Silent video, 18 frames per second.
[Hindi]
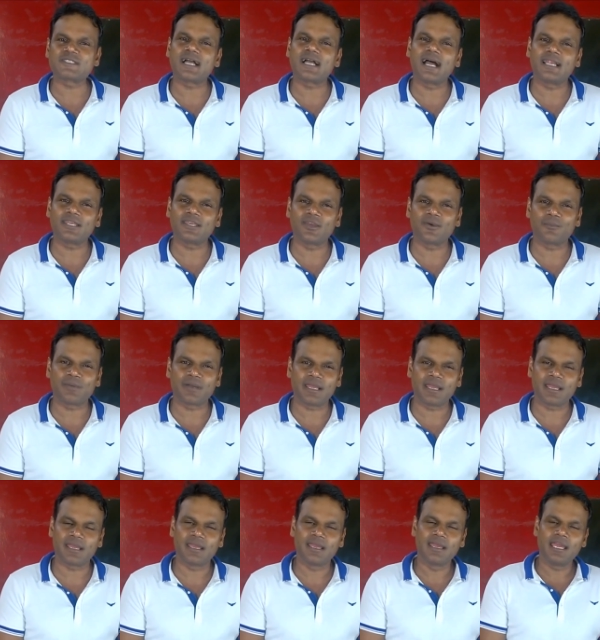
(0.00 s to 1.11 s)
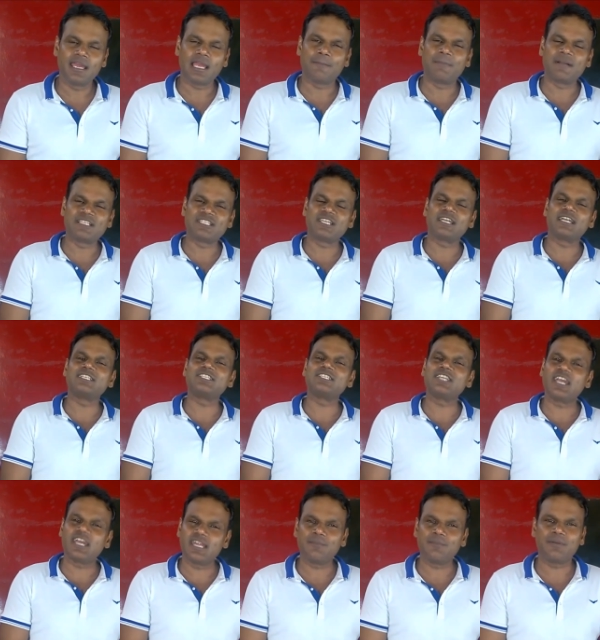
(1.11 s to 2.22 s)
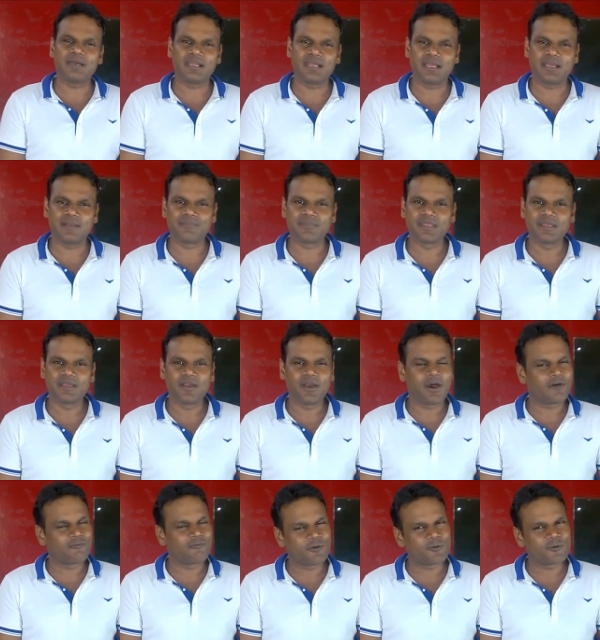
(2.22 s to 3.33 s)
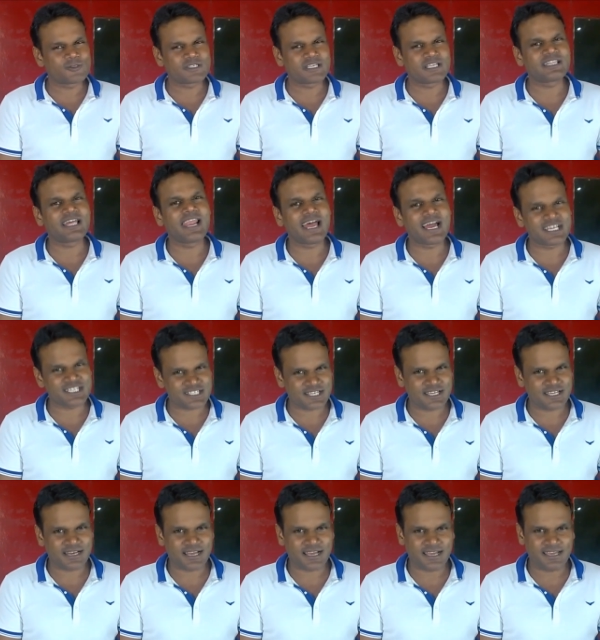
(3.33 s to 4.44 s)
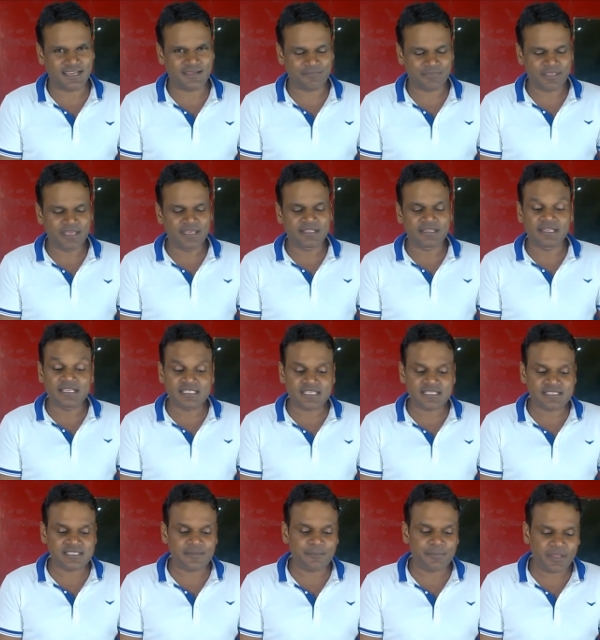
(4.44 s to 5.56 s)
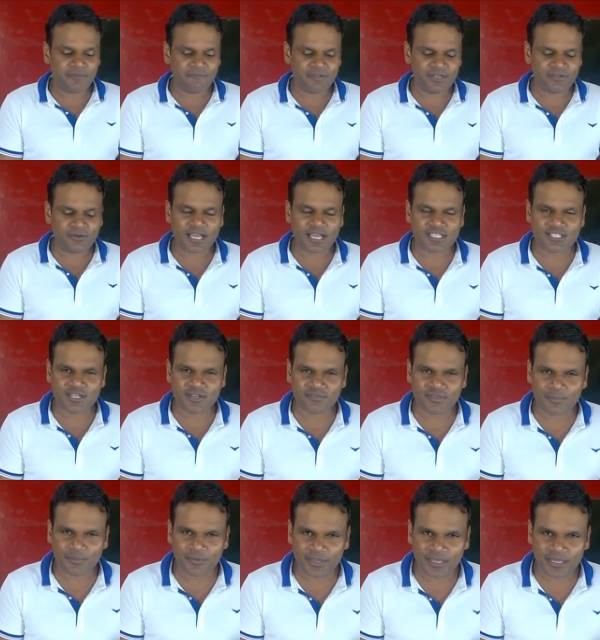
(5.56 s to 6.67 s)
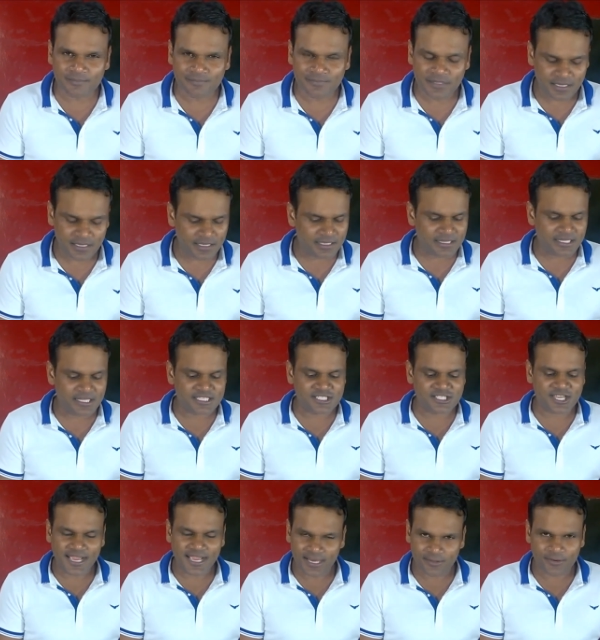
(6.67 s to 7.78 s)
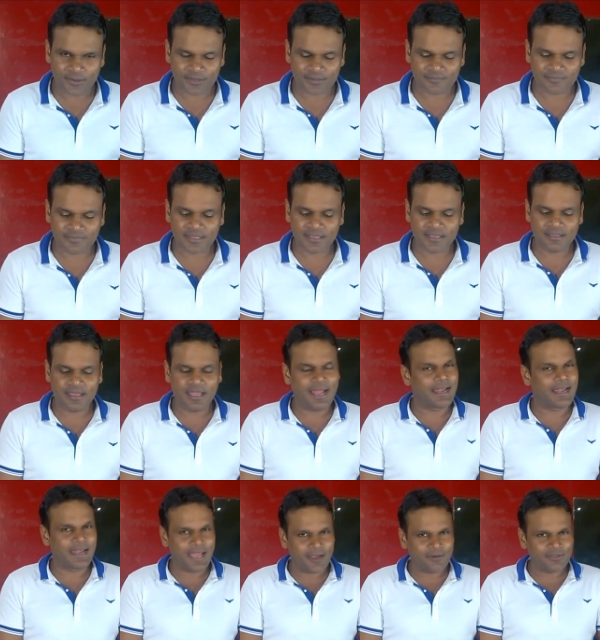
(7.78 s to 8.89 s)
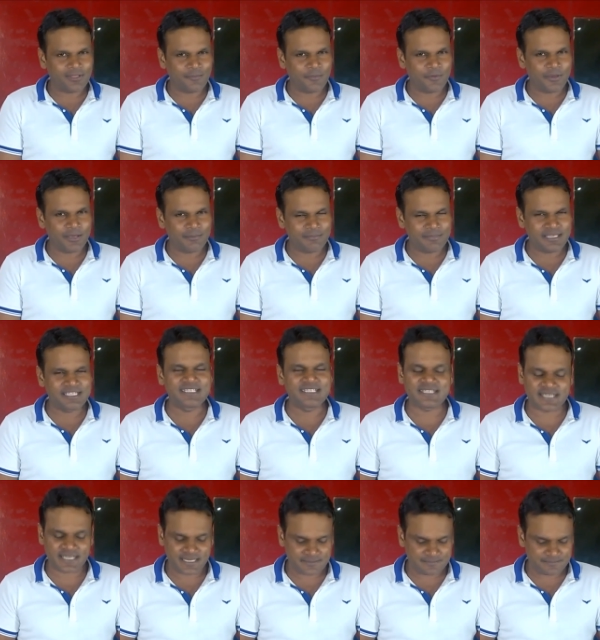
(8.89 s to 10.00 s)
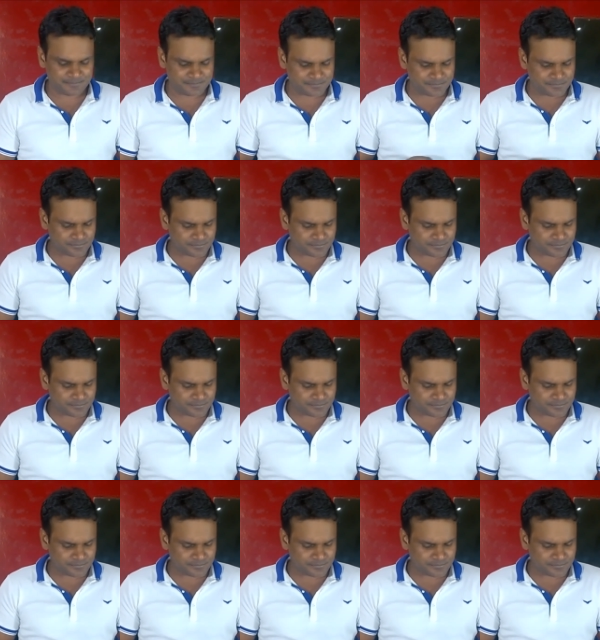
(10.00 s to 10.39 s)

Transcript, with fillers: की मुस्कान के ऊपर है एक बच्चे के चेहरे पर है और वो उसकी तलाश कर रहा है दिस इज द ब्रीफ इंट्रोडक्शन ऑफ द पोएम द चाइल्ड हुड एंड नाउ द पोएम इन डिटेल